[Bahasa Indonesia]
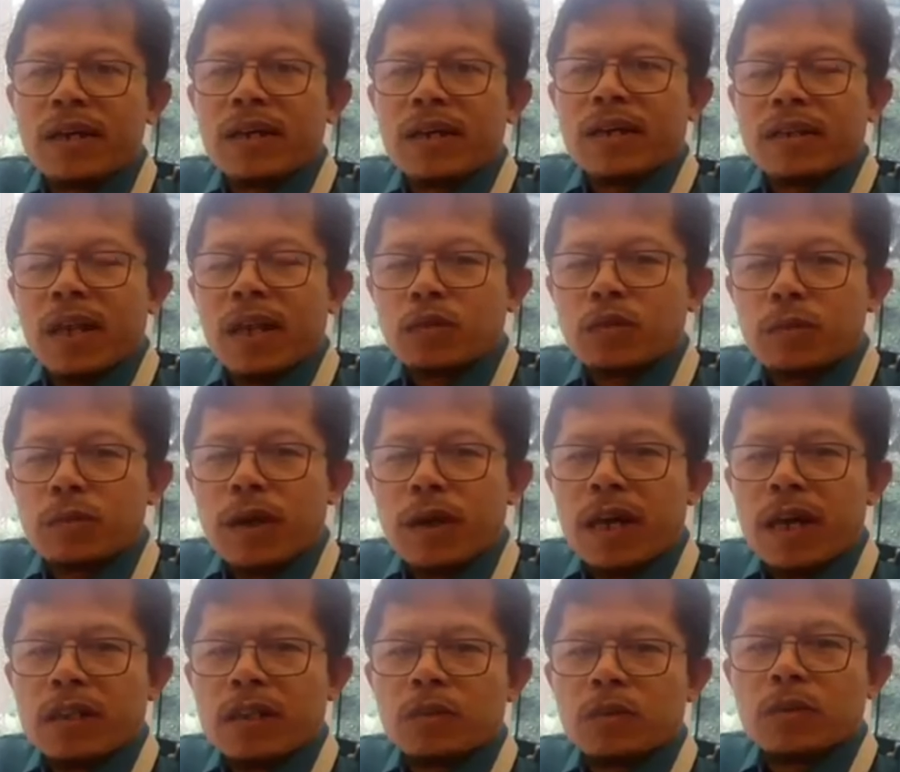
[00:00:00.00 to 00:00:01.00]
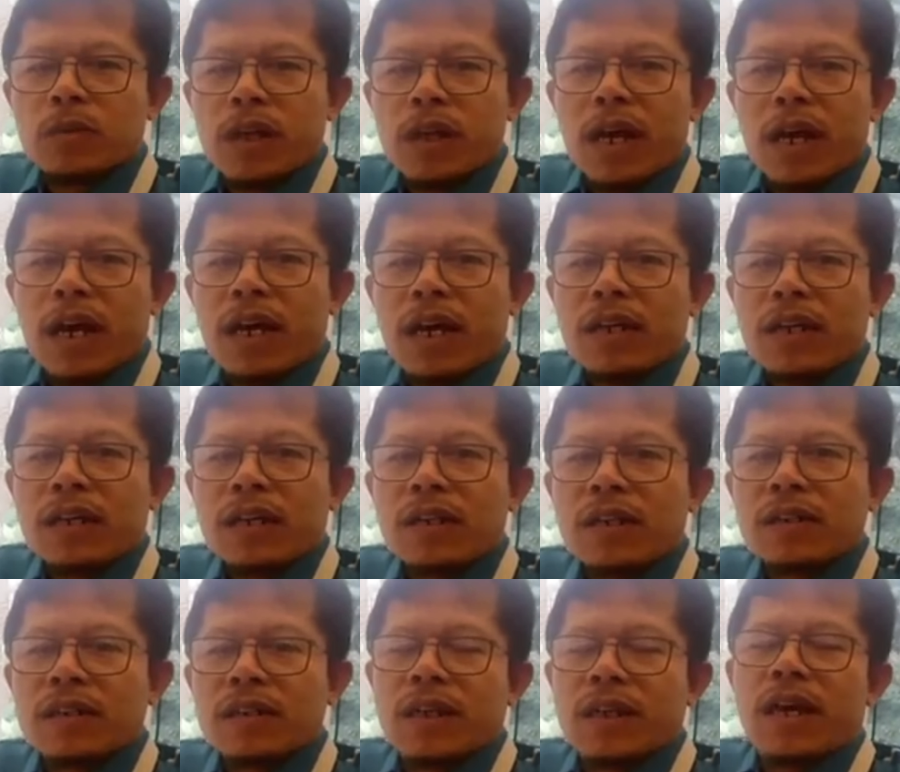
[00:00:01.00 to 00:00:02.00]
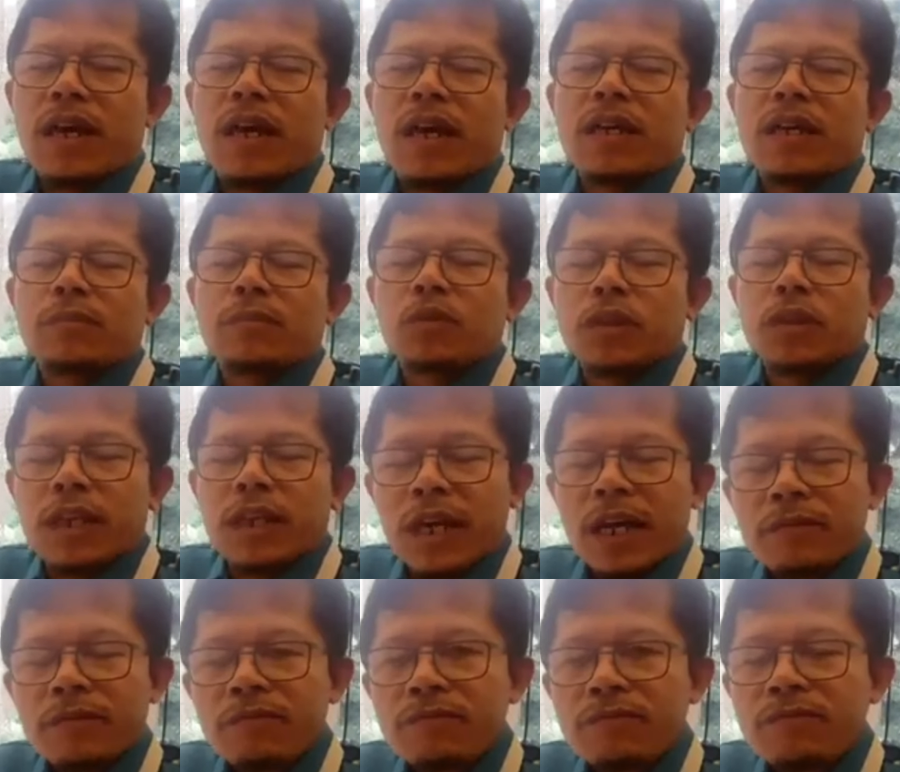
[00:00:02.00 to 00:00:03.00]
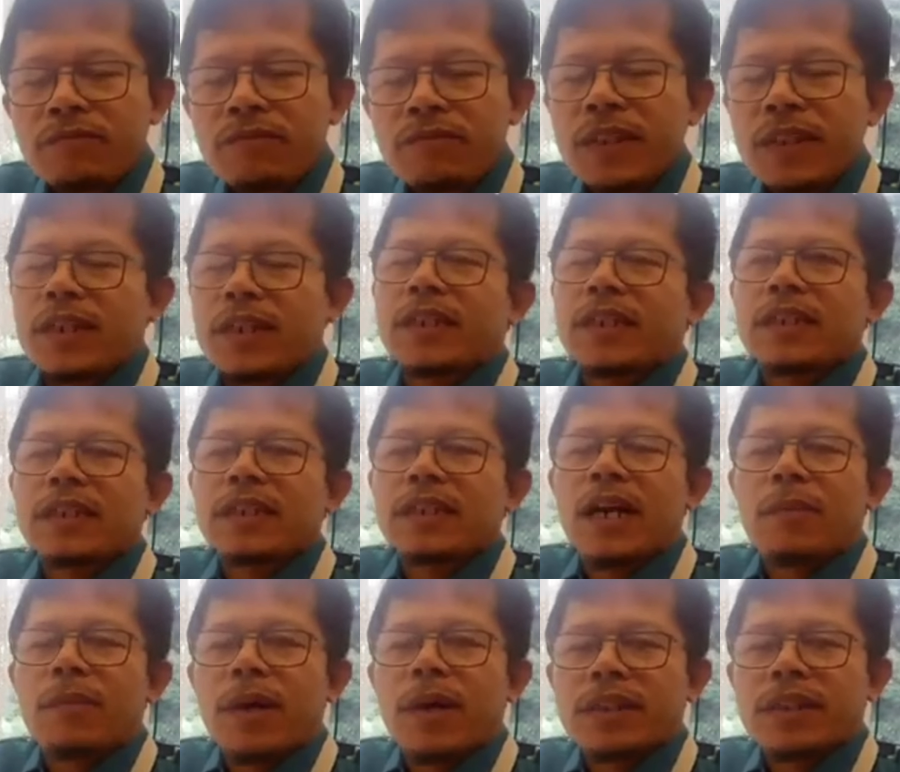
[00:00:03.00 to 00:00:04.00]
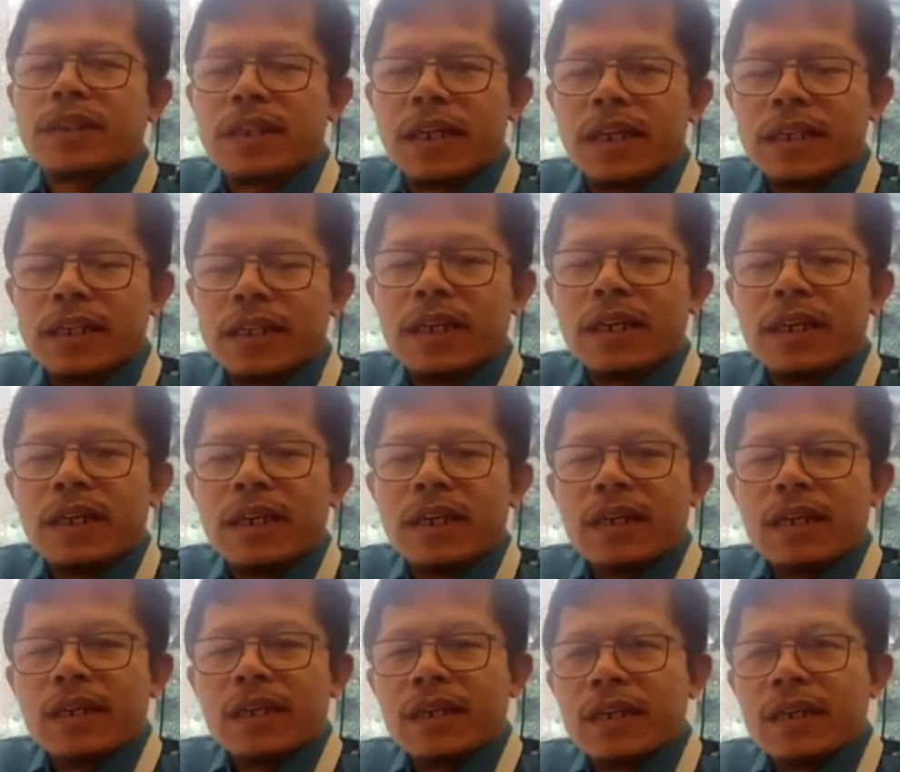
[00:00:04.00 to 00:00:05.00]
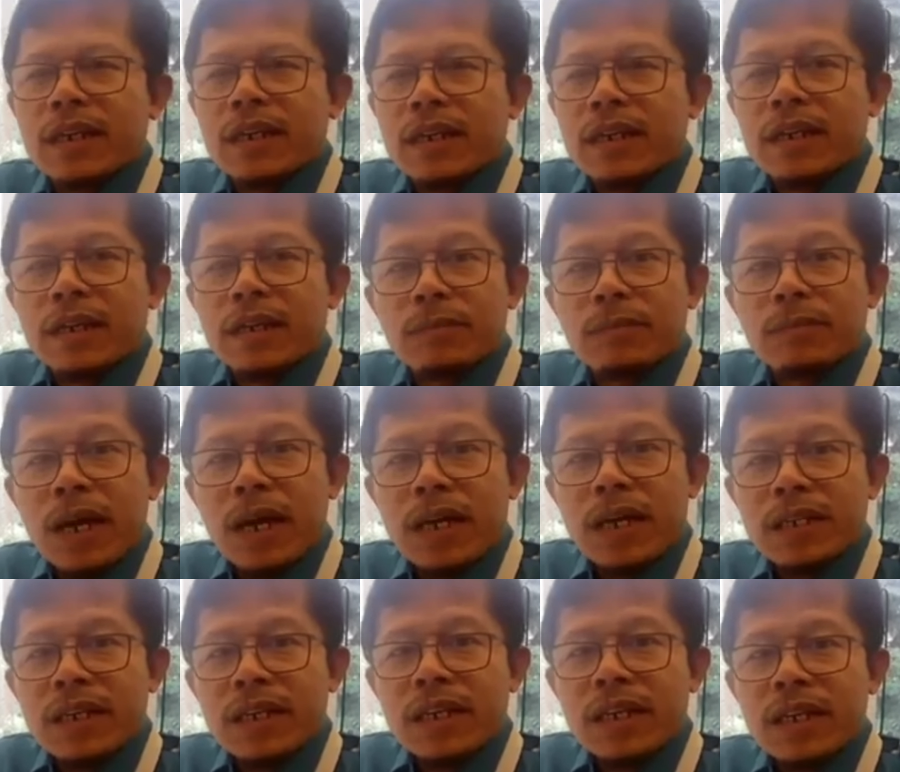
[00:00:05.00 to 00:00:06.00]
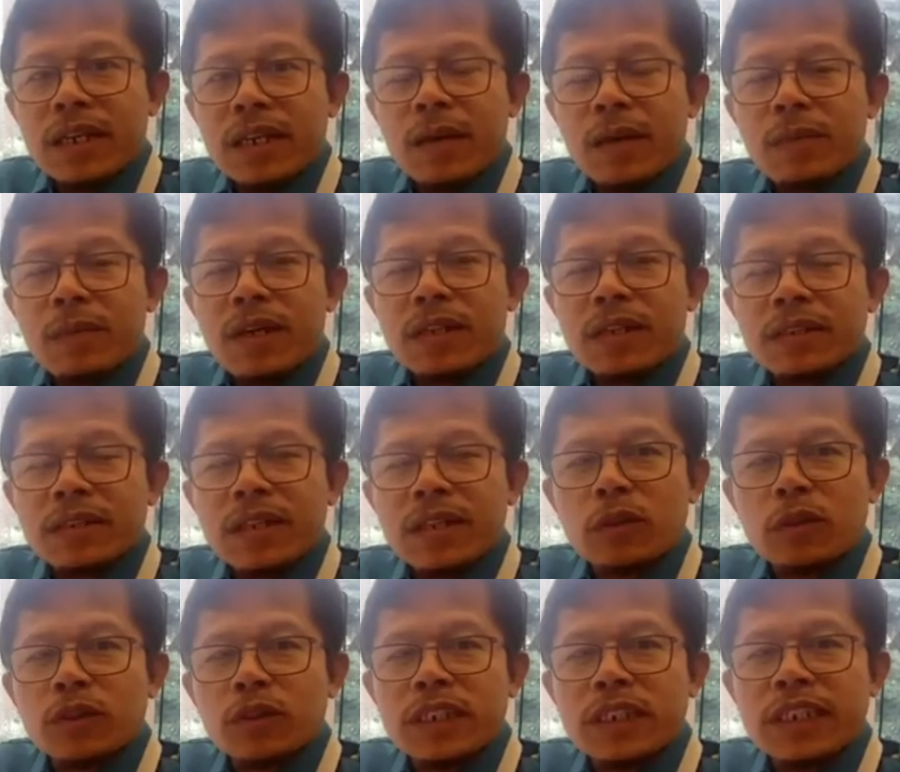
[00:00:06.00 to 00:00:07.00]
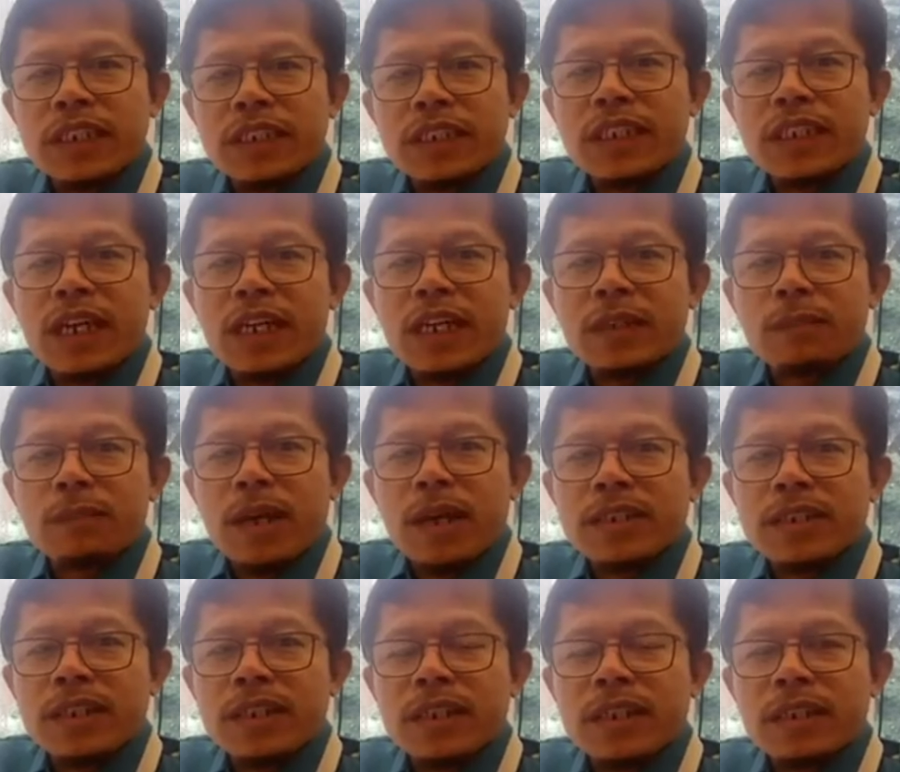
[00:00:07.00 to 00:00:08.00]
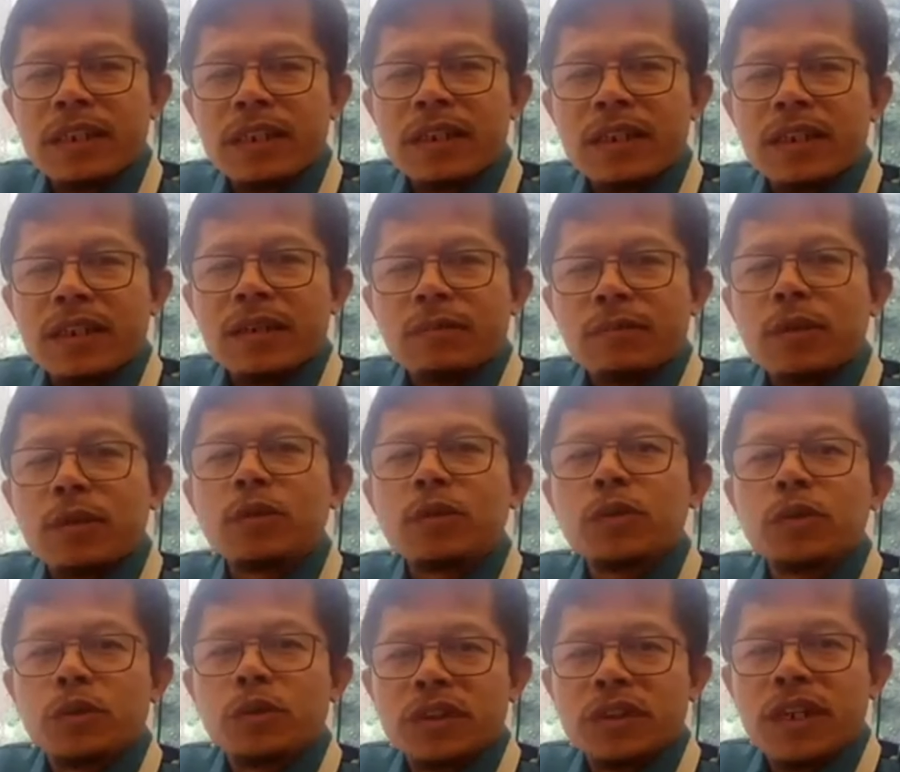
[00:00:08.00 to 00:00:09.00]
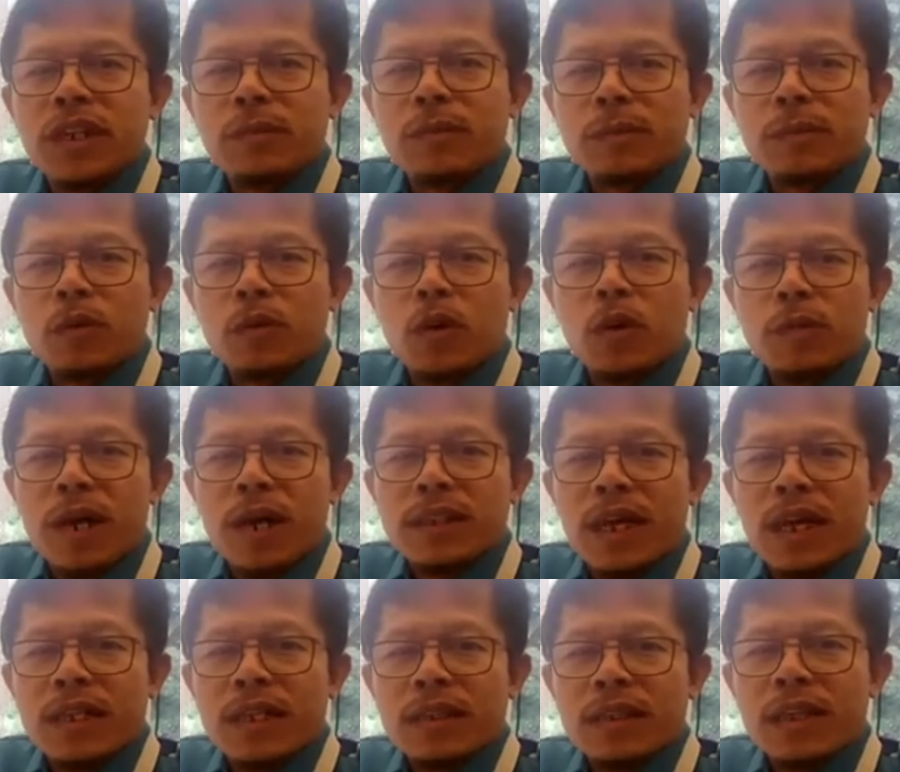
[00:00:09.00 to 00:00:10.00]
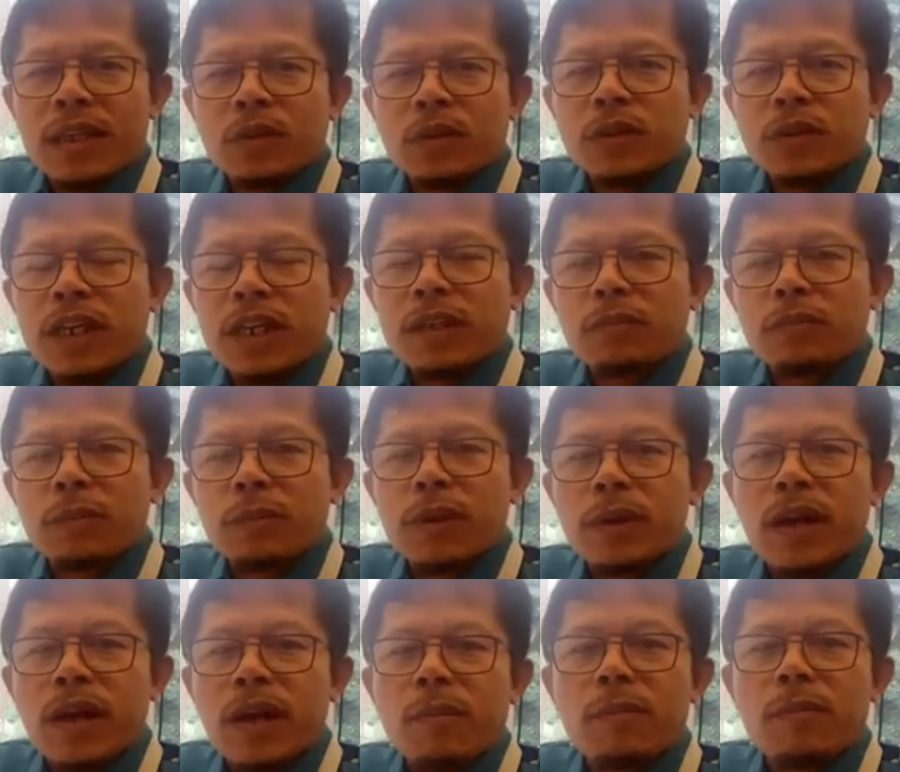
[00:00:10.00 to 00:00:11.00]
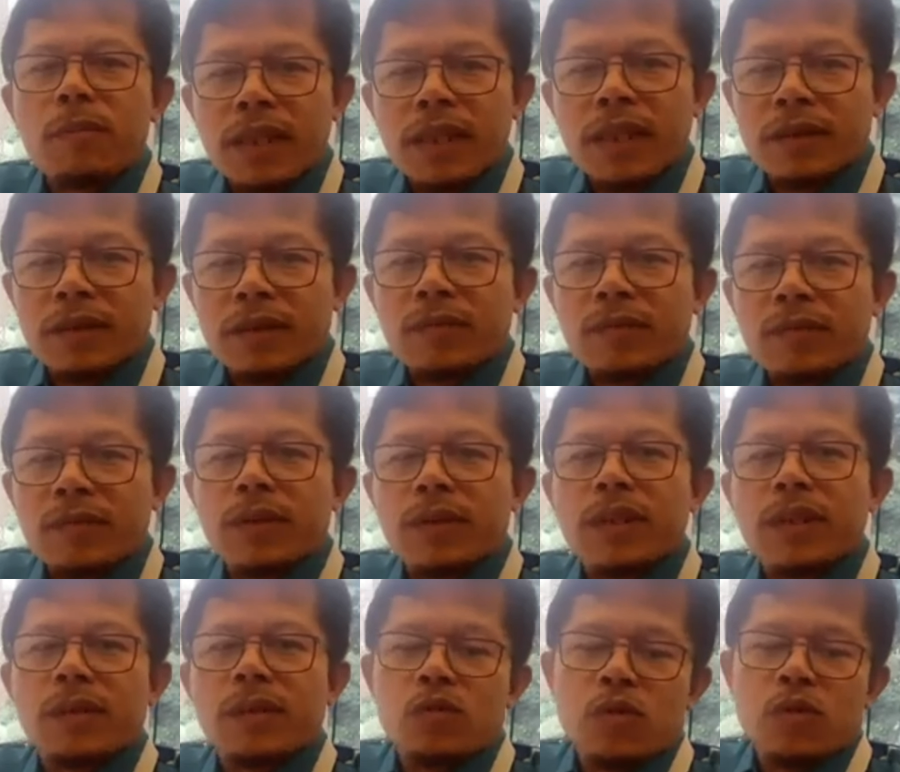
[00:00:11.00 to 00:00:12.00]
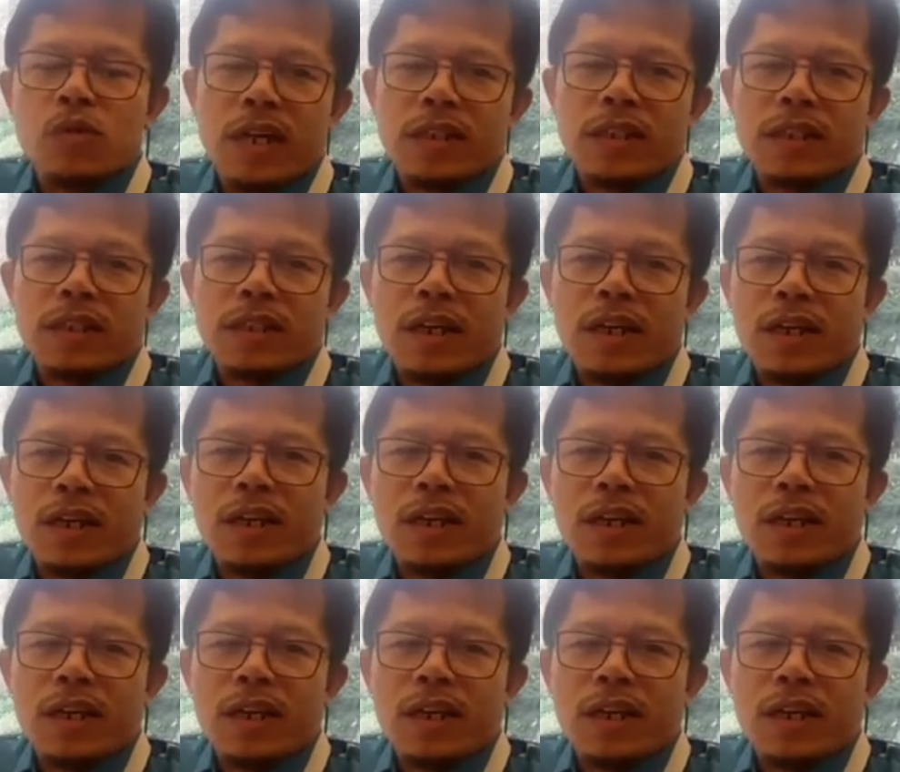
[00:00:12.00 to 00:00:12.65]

Nafsu makan kurang, nah, kemudian uh, apa yang terjadi? Uh, eh, makanya apa status gizi dari pasien ini menurun selama pengobatan. Tentunya ini memperlambat penyembuhan. Ya.